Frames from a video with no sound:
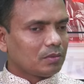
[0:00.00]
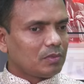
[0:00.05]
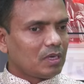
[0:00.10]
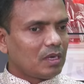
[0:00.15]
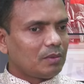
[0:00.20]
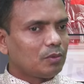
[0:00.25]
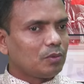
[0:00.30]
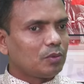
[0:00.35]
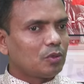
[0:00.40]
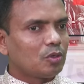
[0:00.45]

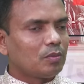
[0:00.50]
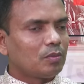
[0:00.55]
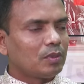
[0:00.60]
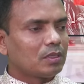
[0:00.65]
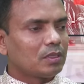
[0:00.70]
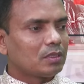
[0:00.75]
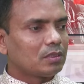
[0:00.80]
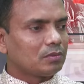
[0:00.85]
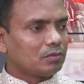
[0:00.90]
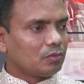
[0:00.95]
মাহবুবুর
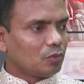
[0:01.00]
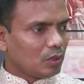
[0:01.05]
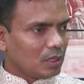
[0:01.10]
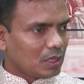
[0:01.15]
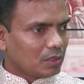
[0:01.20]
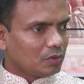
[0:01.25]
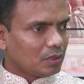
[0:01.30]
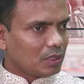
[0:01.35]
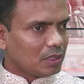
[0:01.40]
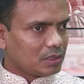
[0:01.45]
রহমান
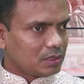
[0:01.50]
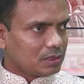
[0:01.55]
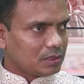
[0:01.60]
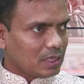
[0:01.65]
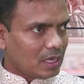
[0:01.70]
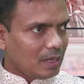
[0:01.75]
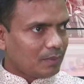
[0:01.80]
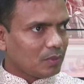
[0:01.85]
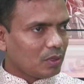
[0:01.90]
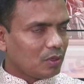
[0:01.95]
মোল্লা কলেজে
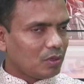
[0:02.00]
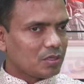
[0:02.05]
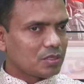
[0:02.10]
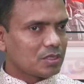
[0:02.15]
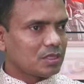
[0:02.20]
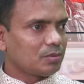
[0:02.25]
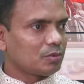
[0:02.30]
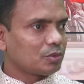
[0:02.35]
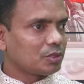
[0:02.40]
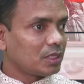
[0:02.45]
যে হামলা
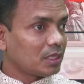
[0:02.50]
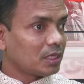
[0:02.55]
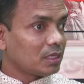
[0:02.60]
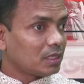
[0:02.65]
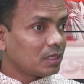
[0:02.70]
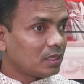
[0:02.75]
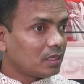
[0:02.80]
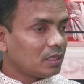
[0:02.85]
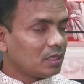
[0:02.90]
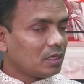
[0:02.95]
হয়েছে এবং
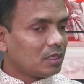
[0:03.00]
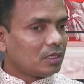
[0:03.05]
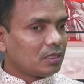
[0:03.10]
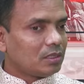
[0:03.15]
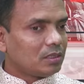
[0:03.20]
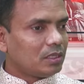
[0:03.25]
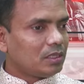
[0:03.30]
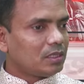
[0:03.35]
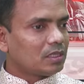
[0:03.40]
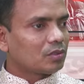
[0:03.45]
সেখানে
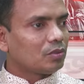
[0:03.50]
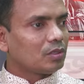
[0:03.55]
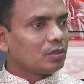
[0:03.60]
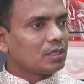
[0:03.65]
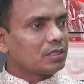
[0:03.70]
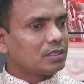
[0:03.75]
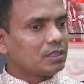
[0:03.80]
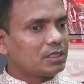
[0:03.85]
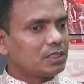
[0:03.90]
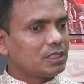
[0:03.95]
তিনটা
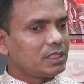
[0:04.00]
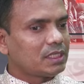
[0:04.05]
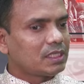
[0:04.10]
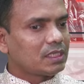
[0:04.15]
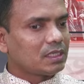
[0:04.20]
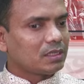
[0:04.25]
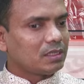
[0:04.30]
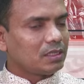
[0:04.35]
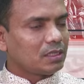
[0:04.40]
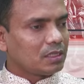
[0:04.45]
কলেজের
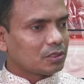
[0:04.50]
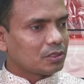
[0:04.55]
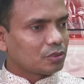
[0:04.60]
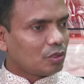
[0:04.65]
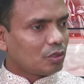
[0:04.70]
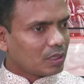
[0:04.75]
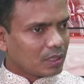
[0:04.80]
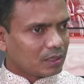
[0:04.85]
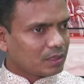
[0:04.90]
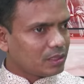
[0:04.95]
শিক্ষার্থীরা
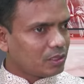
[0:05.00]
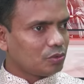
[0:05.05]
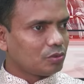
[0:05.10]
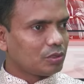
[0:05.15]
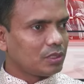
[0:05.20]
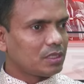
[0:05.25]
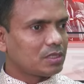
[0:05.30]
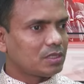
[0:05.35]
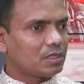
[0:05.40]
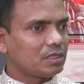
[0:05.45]
সংঘাতে
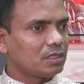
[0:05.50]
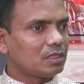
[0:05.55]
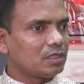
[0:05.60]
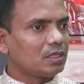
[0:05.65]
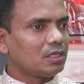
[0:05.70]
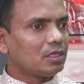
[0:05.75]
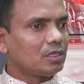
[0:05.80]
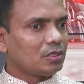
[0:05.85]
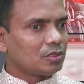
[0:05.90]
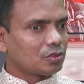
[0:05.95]
জড়িয়েছে
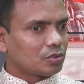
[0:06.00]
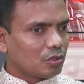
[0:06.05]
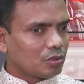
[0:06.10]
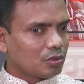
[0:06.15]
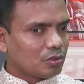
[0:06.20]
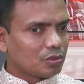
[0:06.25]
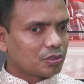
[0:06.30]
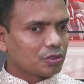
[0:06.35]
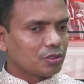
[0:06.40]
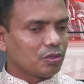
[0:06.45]

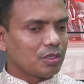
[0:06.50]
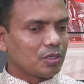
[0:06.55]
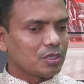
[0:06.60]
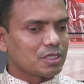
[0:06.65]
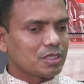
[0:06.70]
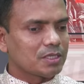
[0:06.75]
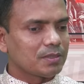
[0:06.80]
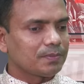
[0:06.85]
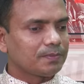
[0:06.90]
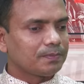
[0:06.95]
সংঘর্ষ
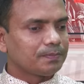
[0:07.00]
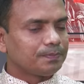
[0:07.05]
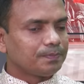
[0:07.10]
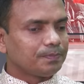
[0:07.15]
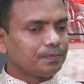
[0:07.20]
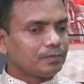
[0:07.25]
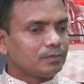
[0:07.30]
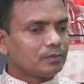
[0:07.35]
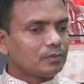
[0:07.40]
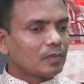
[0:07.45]
হয়েছে
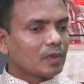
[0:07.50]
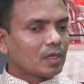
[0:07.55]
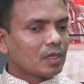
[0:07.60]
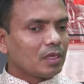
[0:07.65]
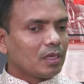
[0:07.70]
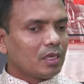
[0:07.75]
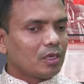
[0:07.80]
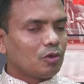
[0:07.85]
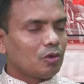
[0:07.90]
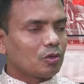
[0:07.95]

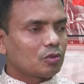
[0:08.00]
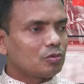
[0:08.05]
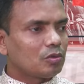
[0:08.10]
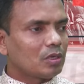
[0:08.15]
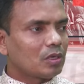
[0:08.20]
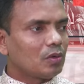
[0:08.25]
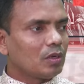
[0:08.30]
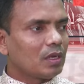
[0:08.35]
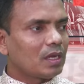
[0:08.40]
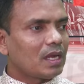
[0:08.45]
এই
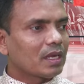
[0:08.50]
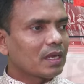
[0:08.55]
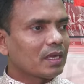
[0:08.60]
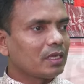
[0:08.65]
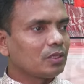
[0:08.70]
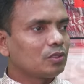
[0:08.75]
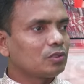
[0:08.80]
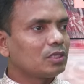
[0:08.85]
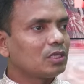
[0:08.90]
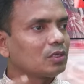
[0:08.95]
ঘটনাগুলোর আগে
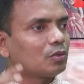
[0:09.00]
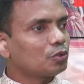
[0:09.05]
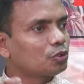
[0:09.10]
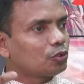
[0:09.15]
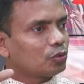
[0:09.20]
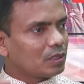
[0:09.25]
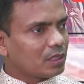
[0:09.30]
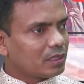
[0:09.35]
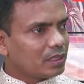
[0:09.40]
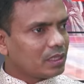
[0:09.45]
কিন্তু তারা
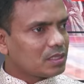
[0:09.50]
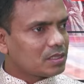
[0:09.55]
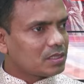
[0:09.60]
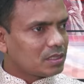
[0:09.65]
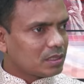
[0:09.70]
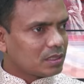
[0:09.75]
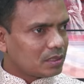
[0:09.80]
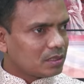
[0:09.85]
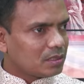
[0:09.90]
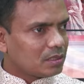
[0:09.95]
ঘোষণা
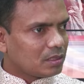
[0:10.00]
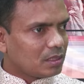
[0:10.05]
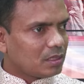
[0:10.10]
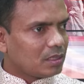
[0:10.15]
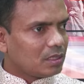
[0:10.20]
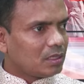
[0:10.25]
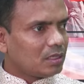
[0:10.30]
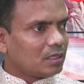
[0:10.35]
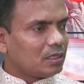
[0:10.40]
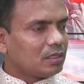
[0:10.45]
দিয়েছে
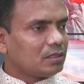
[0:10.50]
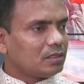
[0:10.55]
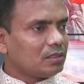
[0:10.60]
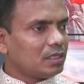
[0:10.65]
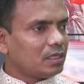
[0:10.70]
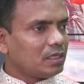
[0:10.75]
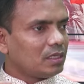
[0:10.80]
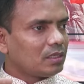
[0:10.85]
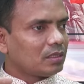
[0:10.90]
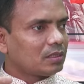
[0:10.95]

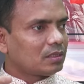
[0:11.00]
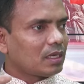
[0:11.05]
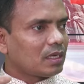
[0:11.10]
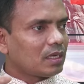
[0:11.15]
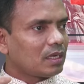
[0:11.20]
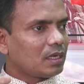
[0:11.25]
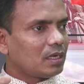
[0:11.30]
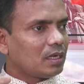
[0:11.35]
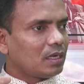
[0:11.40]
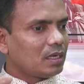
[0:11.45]
যে
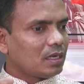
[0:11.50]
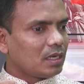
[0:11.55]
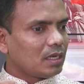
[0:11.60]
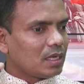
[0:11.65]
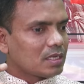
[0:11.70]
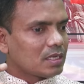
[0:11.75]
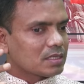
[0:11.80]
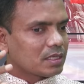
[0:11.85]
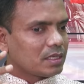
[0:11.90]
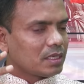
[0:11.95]
তারা
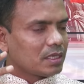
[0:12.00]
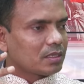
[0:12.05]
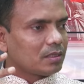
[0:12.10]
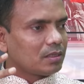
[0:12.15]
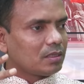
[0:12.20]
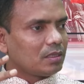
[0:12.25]
আজকে